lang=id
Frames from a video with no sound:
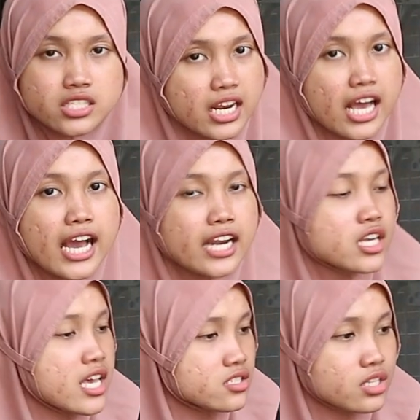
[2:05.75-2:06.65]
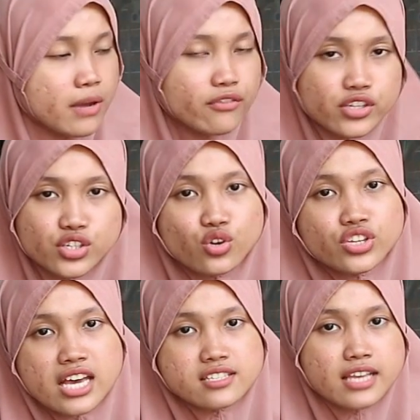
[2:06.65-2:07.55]
silahkan simak
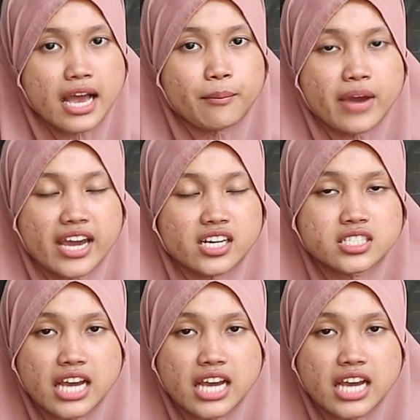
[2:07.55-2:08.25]
videonya sampai akhir,